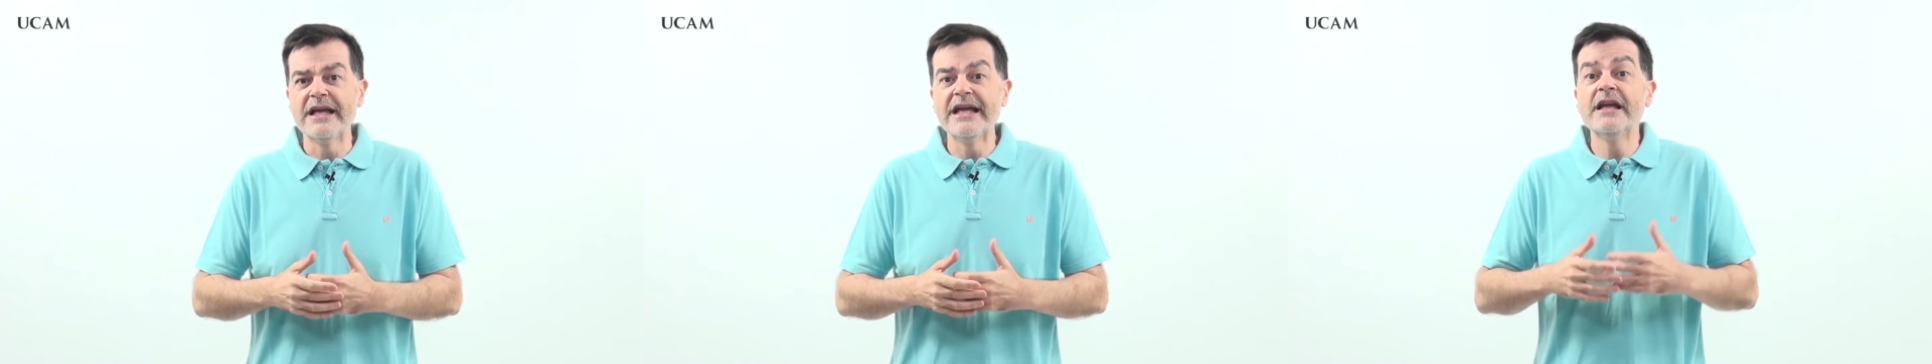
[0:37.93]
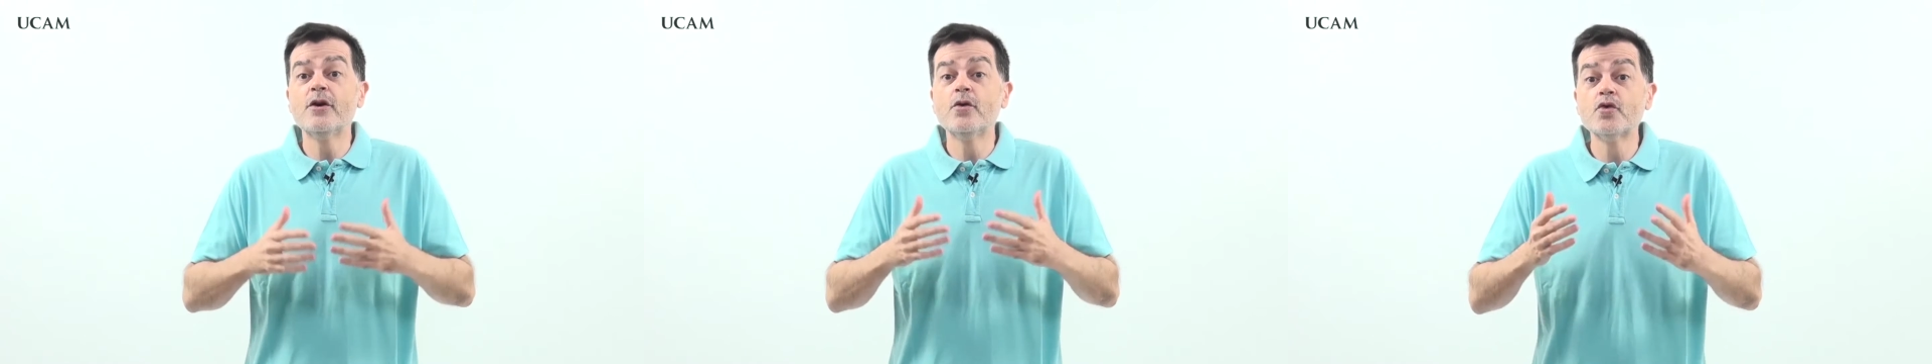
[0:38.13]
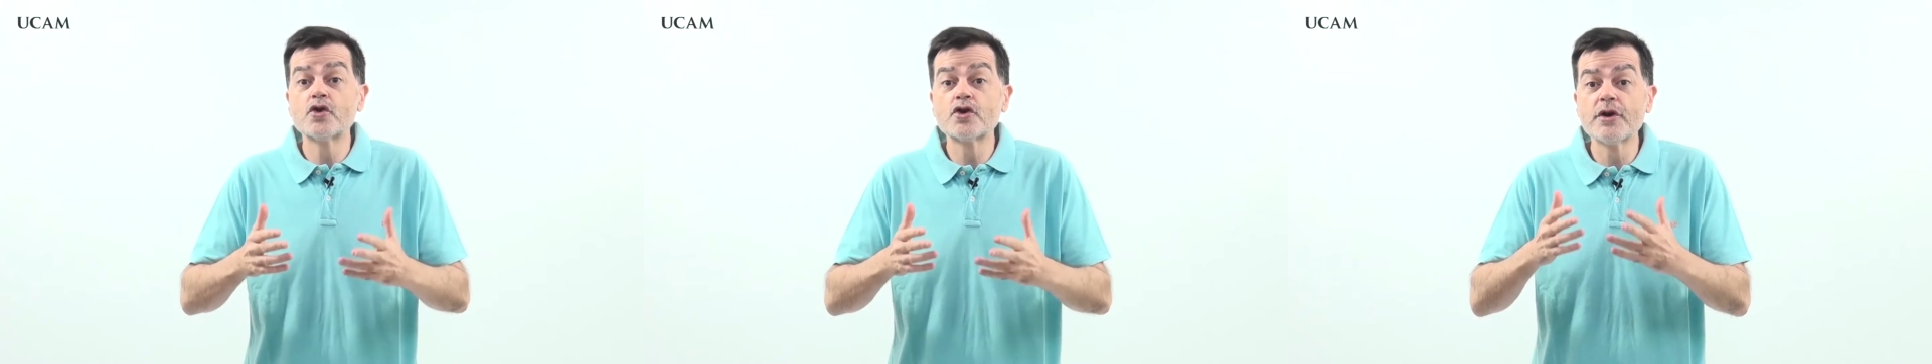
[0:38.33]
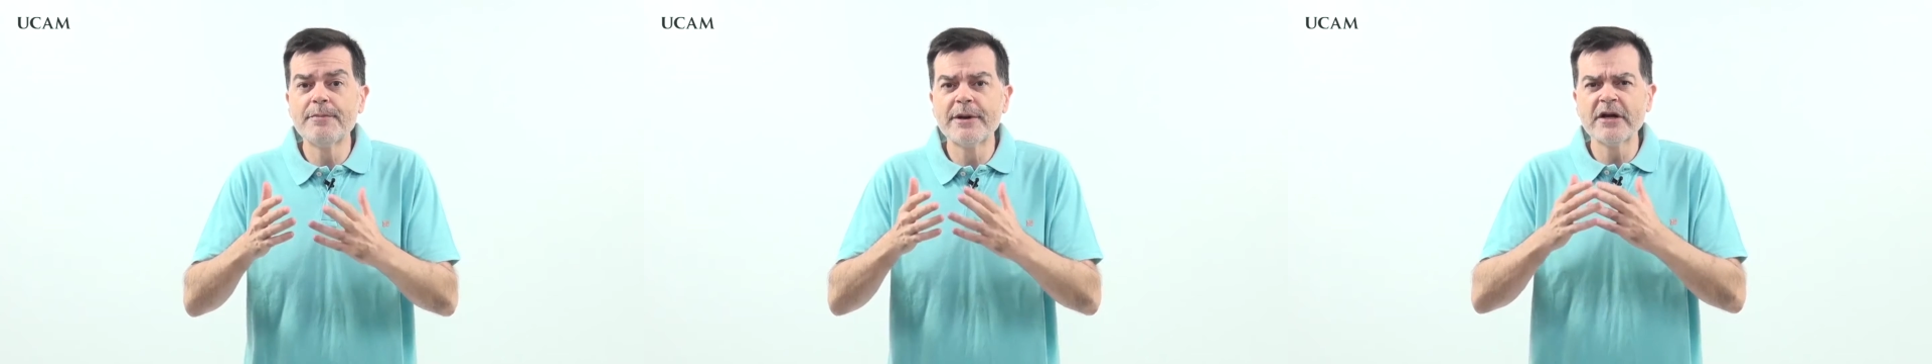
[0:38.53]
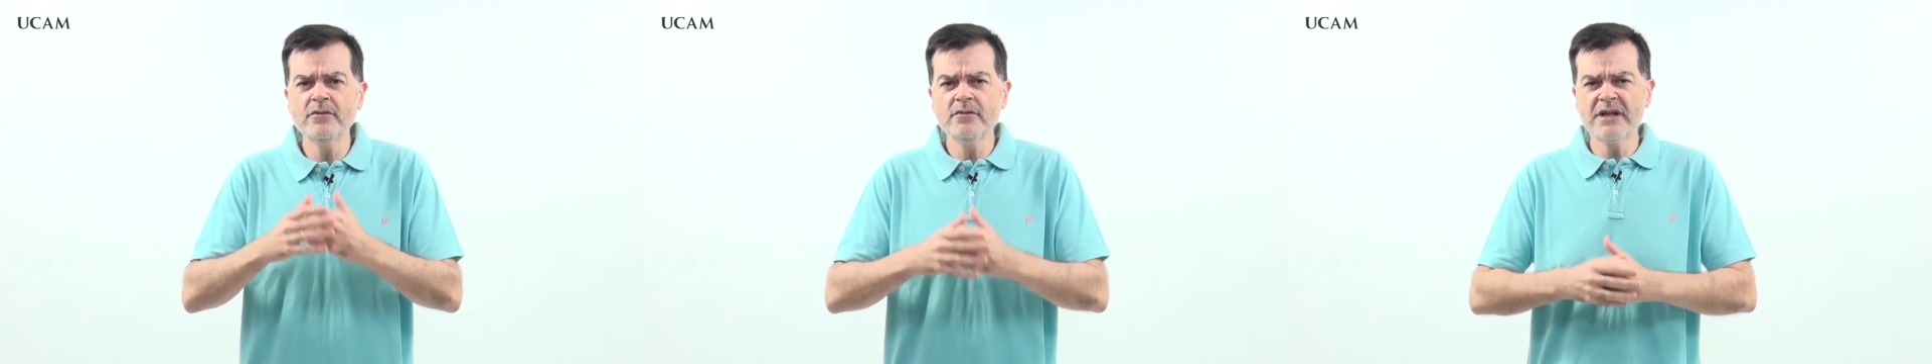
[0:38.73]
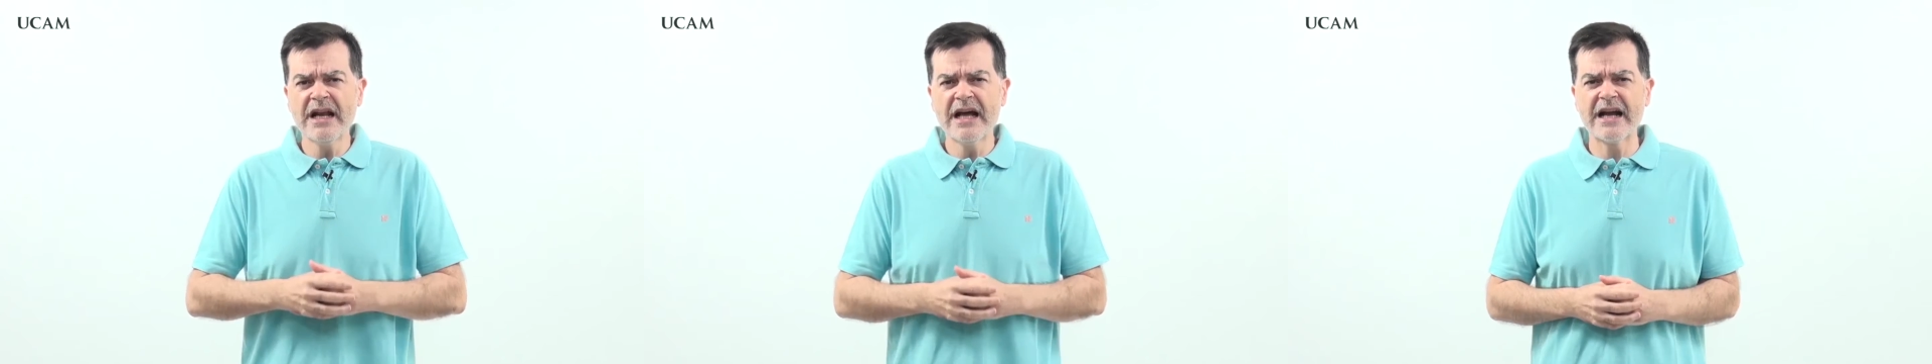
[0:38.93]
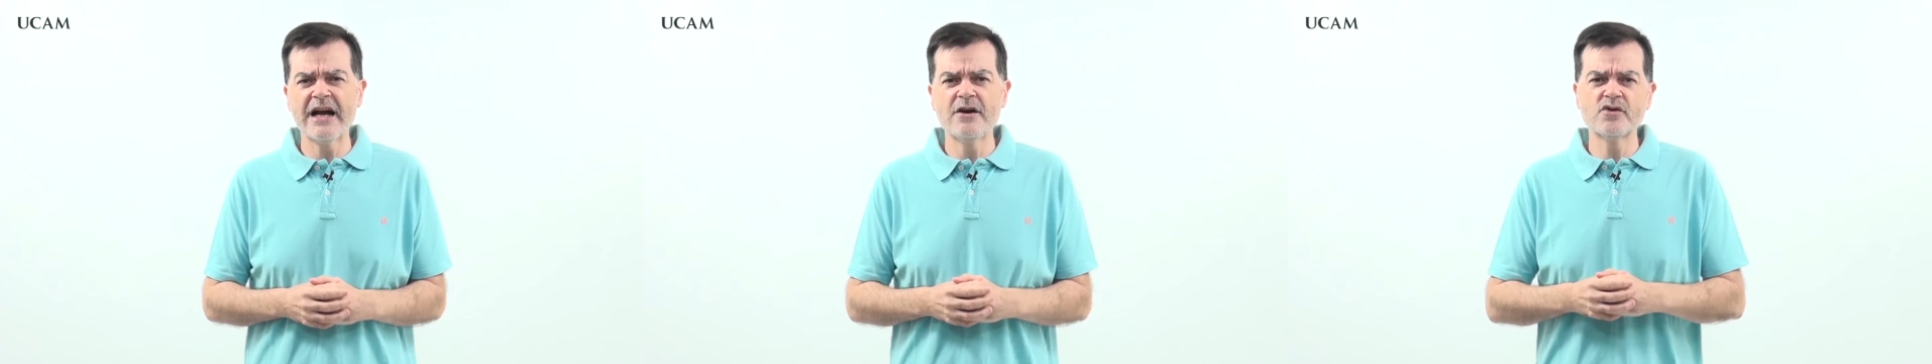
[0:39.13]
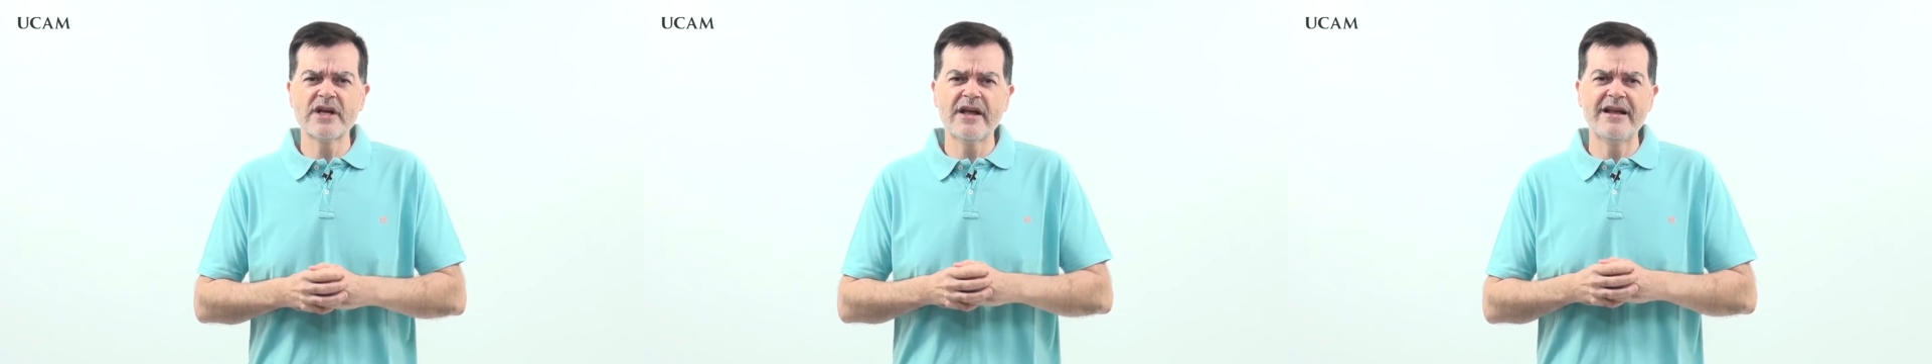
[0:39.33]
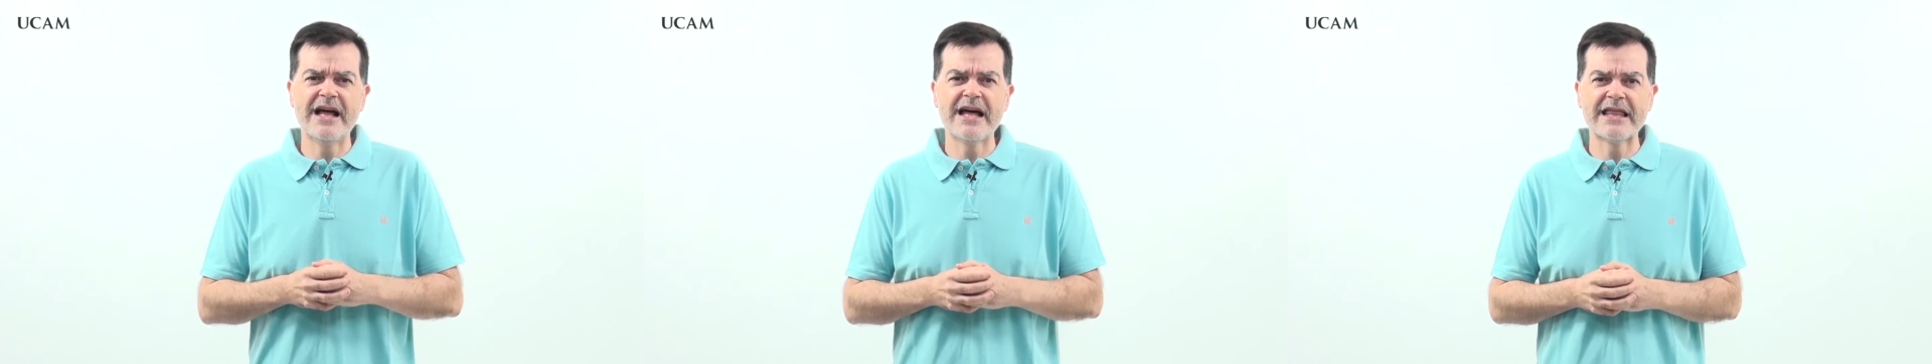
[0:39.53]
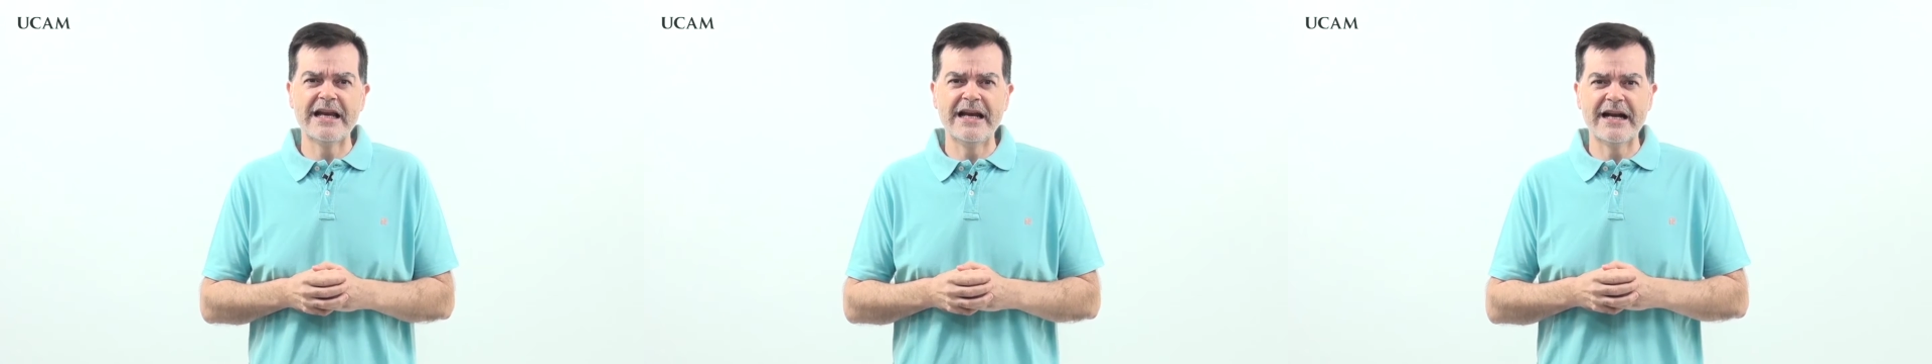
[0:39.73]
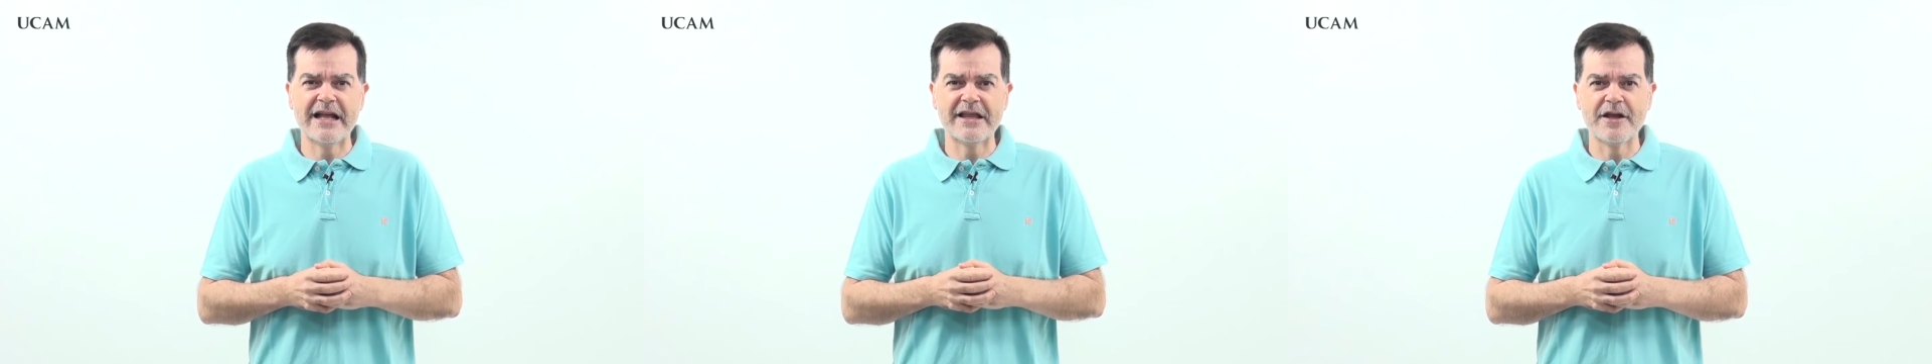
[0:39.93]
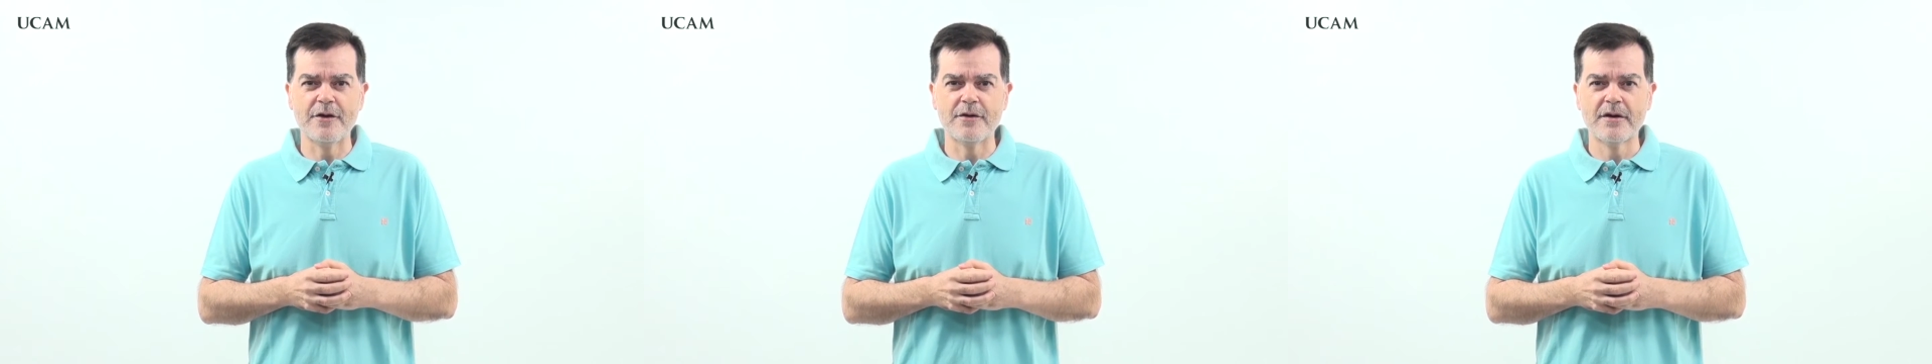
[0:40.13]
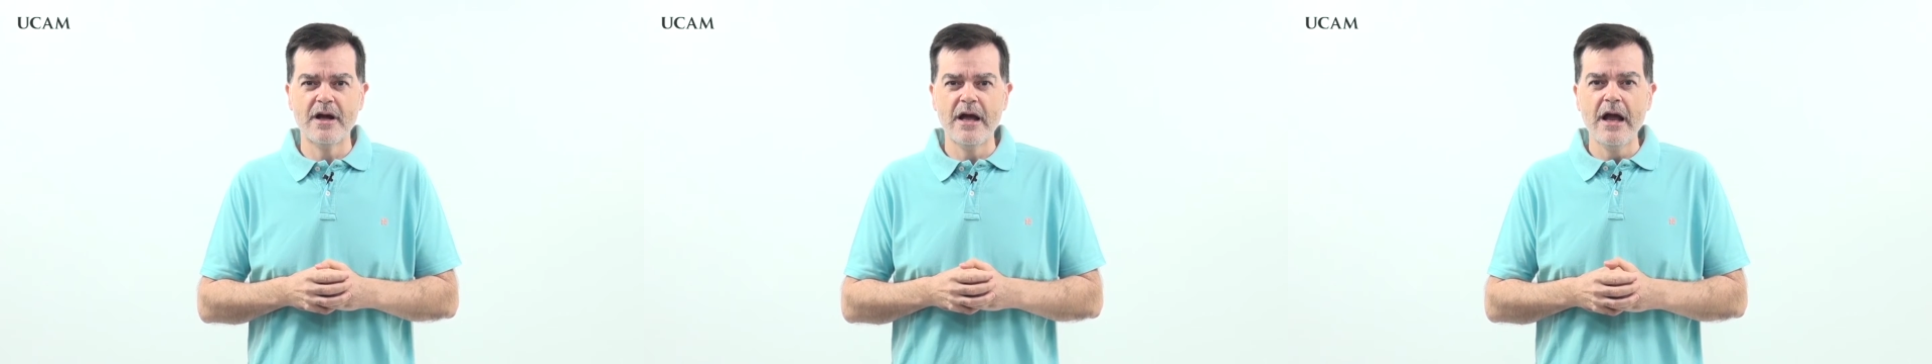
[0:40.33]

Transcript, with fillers: Incluso se pregunta la causa de la aceleración.